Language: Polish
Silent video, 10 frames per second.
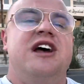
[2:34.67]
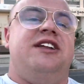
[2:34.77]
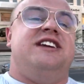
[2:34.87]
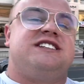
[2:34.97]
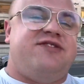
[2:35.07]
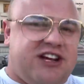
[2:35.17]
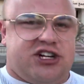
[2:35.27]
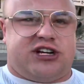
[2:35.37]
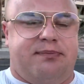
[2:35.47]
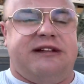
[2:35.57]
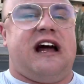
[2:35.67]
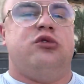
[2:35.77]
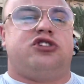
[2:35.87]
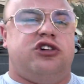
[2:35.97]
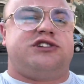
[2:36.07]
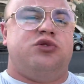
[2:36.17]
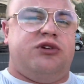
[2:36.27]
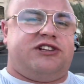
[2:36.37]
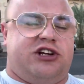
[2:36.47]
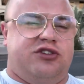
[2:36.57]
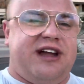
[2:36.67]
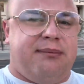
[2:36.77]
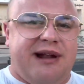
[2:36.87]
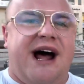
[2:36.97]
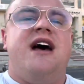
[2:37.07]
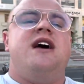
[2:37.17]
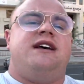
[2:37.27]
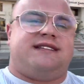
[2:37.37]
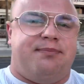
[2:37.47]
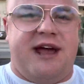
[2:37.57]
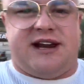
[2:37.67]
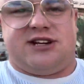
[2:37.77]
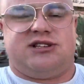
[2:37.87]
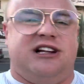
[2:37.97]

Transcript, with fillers: Nie zwiększasz kapitału. To, co ugrasz jako dubla, zabierasz.